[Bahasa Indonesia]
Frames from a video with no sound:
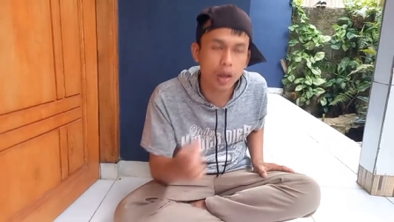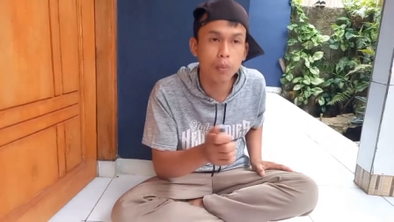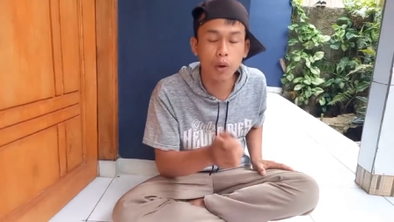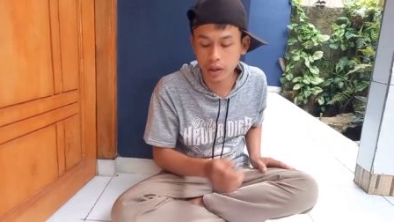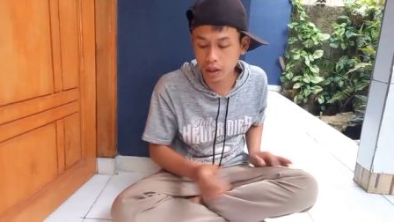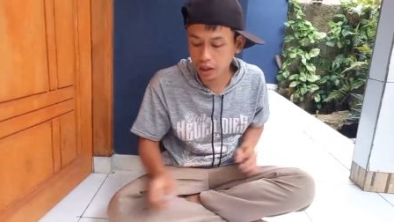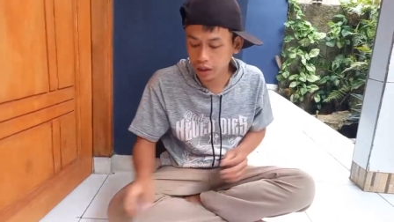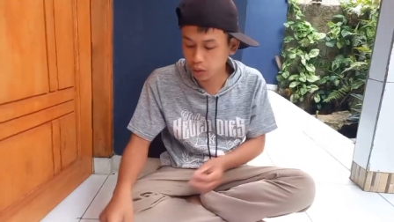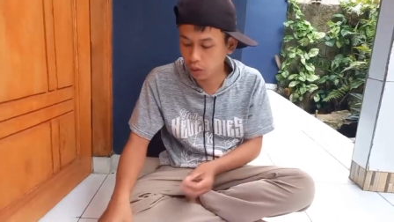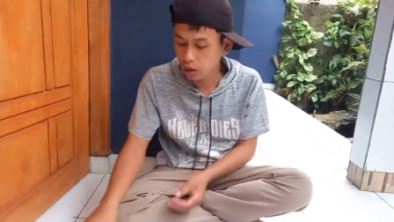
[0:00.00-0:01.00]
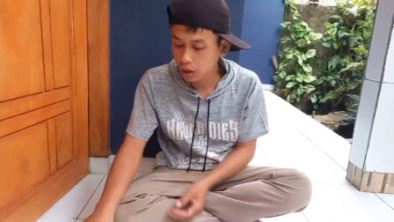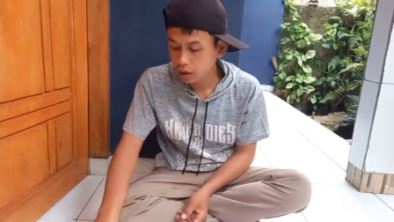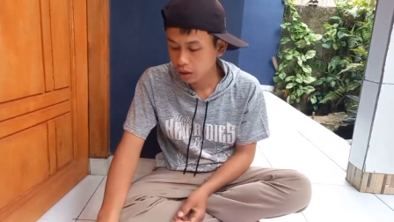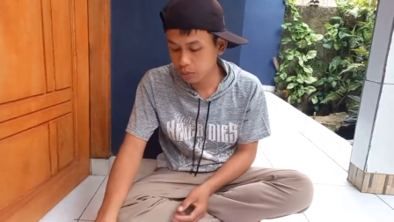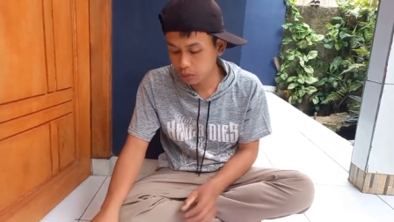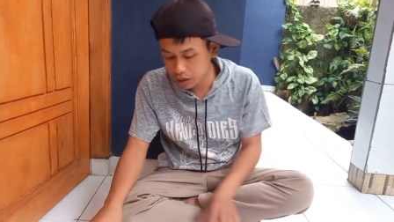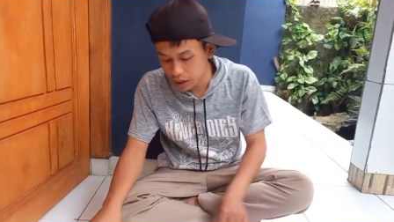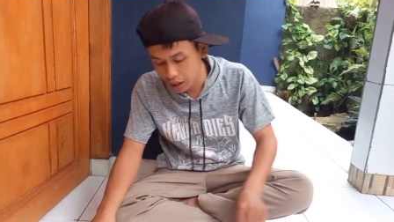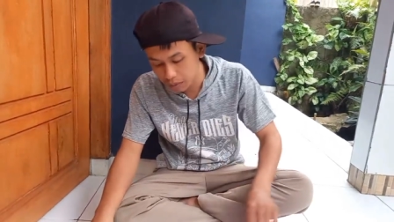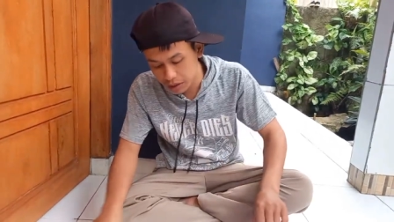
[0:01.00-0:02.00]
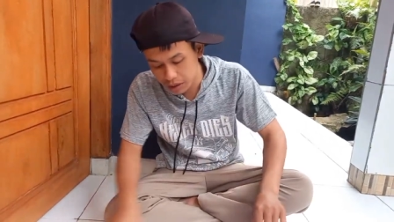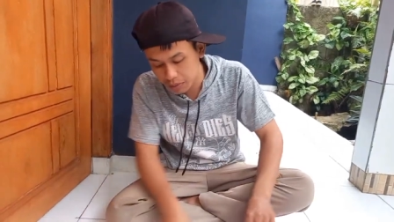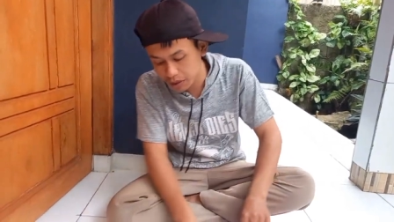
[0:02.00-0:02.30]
pokoknya kayak gitu kemudian bisa